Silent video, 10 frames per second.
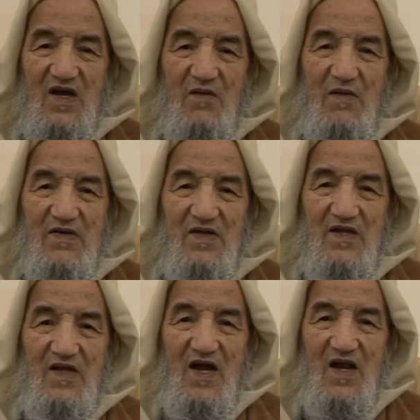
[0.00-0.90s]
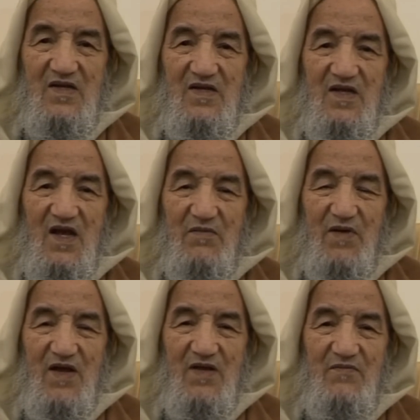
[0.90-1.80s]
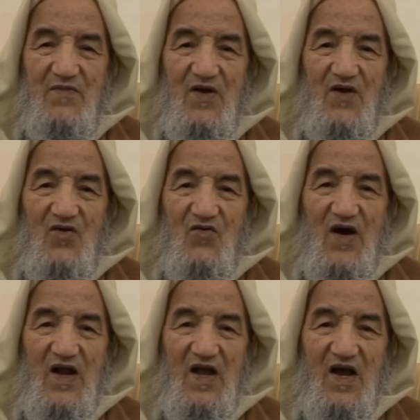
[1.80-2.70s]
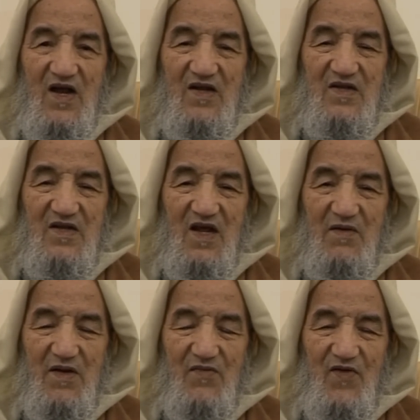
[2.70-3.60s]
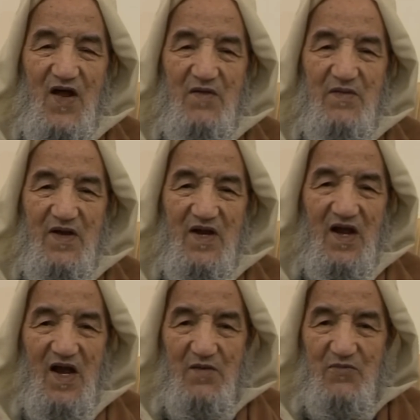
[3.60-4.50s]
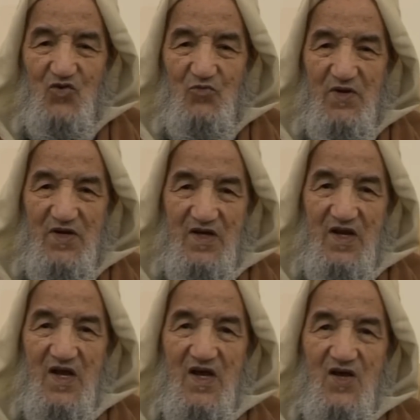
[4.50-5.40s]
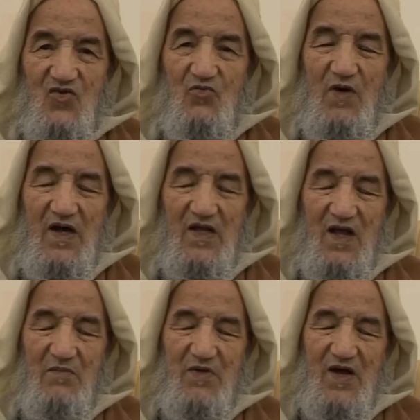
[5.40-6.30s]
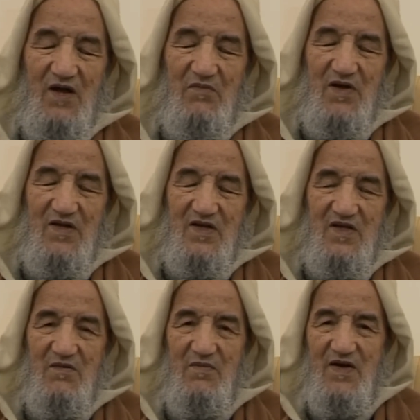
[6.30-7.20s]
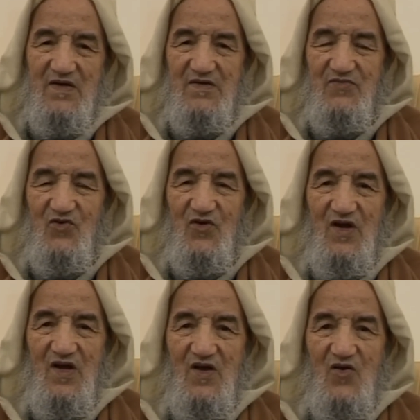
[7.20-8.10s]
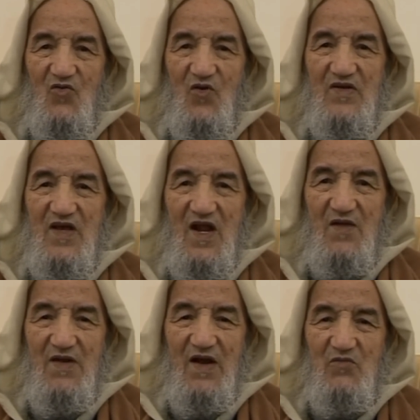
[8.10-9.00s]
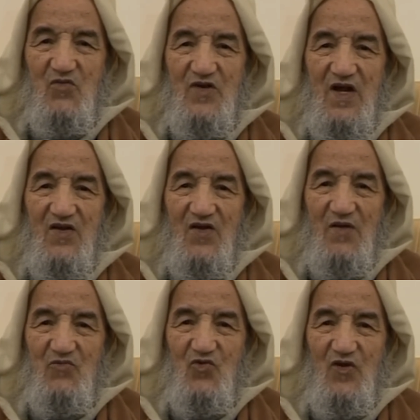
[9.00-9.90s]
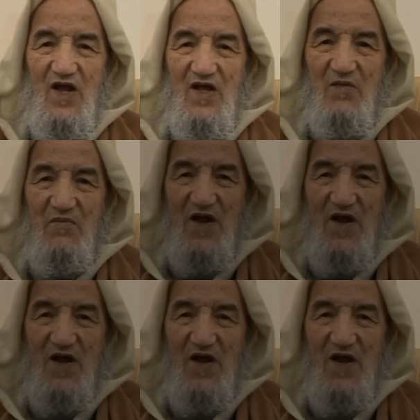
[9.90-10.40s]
كما أصليت على سيدنا إبراهيم وعلى آل سيدنا إبراهيم في العالمين إنك حميد مجيد سبحان ربك رب العزة عما يصفون وسلام على المرسلين والحمد لله رب